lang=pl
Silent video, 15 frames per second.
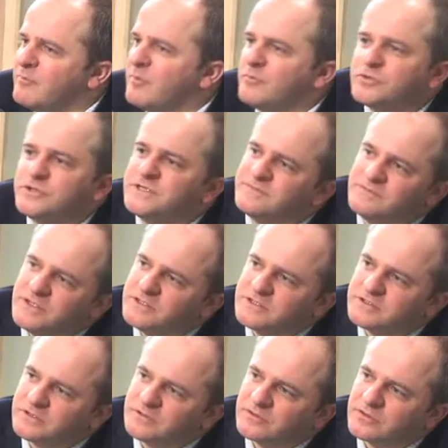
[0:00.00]
albo musi
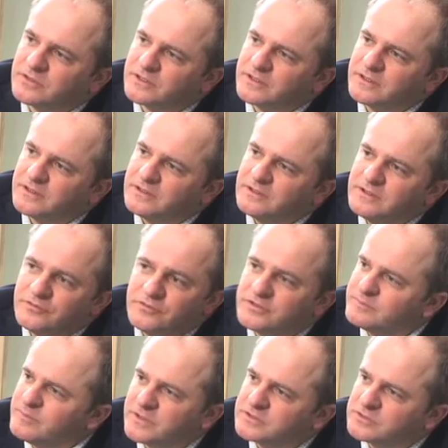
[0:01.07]
zmienić retorykę.
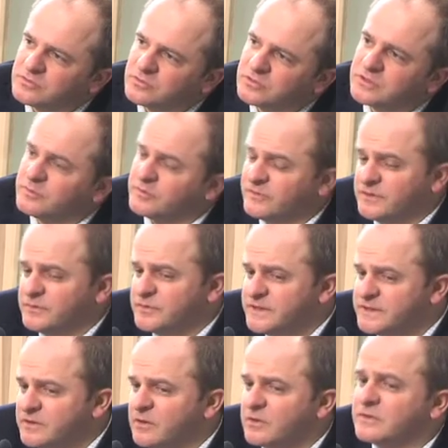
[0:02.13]
To jest bardzo trudne, ponieważ
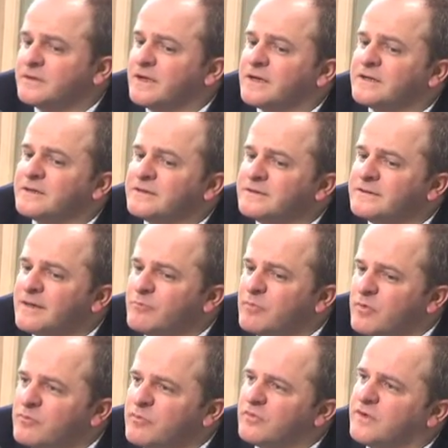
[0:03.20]
przez rok tak
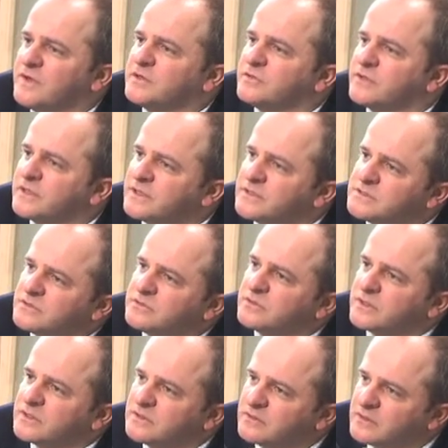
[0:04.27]
napompowano,
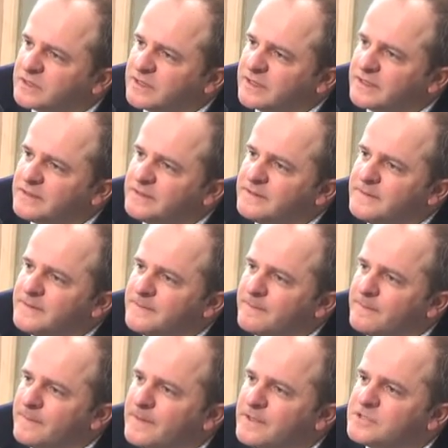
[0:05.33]
nakręcono retorykę,
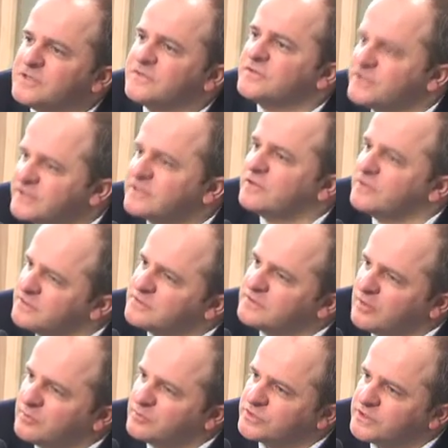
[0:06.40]
mm, że wszystko
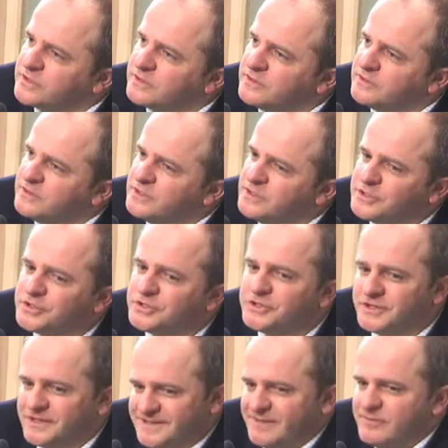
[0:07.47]
jest dobrze, że
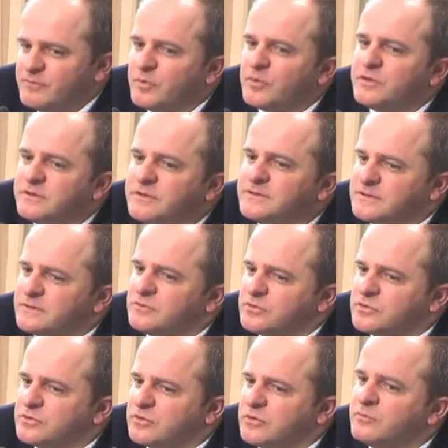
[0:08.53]
dzisiaj sami politycy,
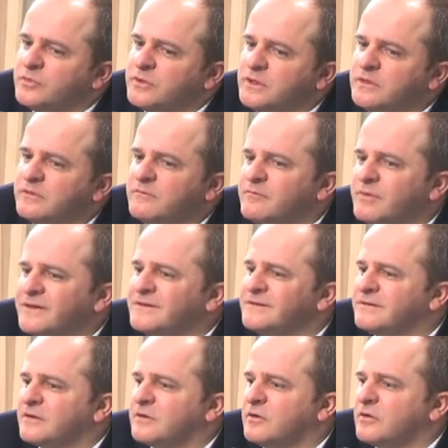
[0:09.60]
którzy to robili,
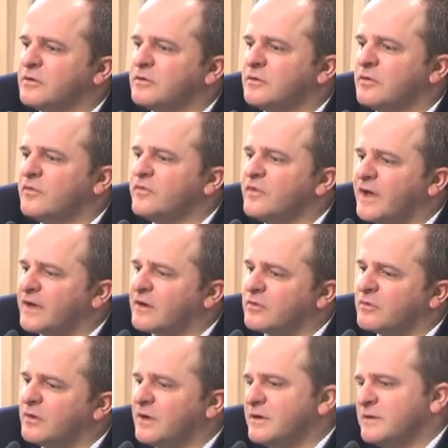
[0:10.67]
padli tego
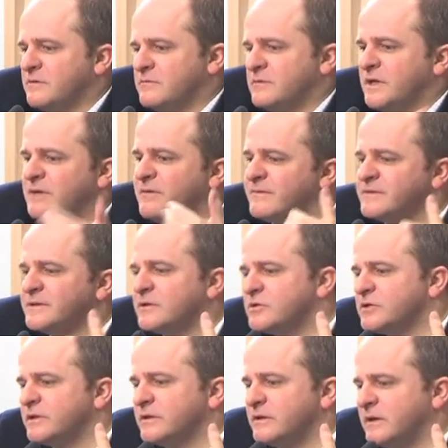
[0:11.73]
ofiarą. Ale ja nie mam z
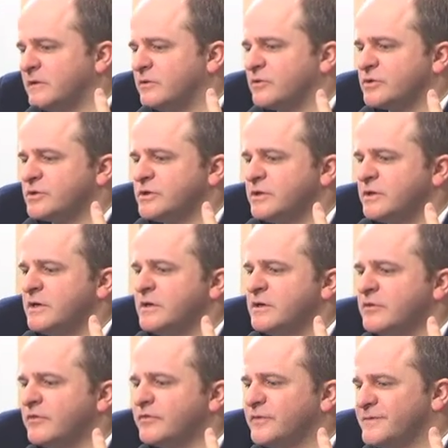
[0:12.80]
tego żadnej radości,
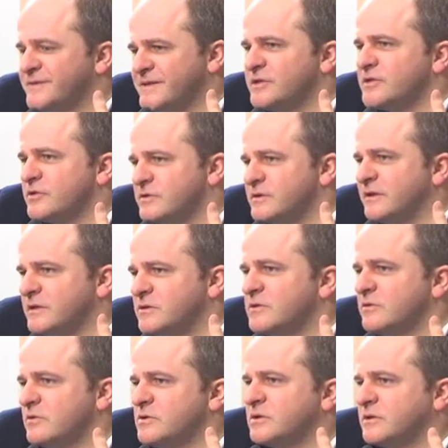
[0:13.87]
no w tym sensie, że
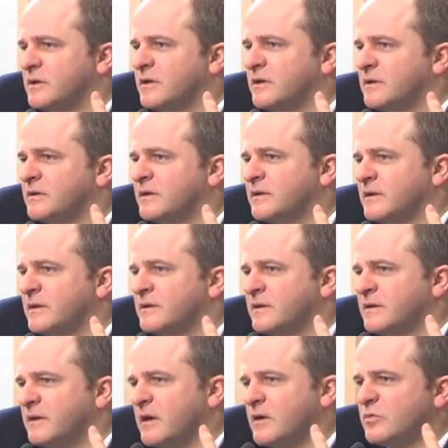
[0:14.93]
ostatecznie to idzie na, na,
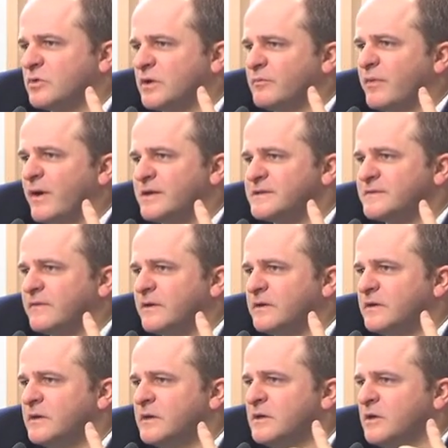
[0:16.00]
na, na rachunek
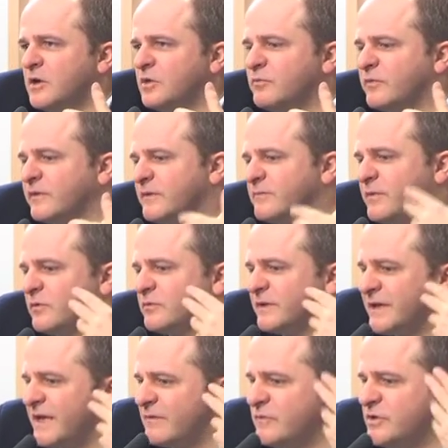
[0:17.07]
państwa. I odpowiadam panu
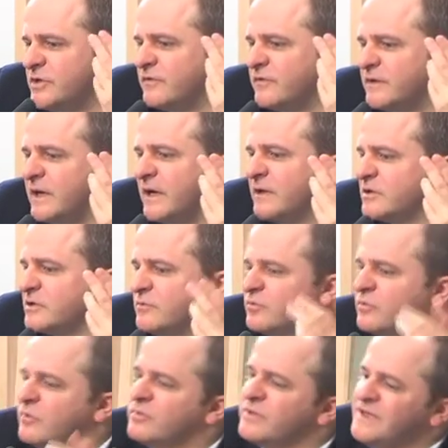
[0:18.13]
tak, jak mi się wydaje, że
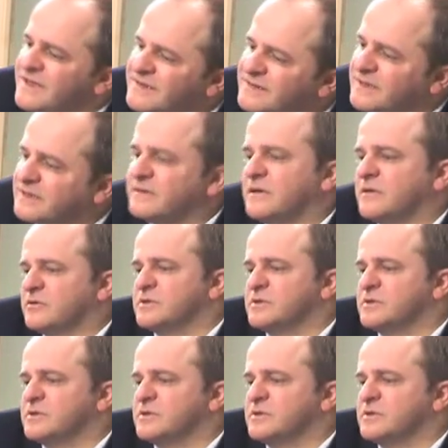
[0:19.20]
byłoby jednak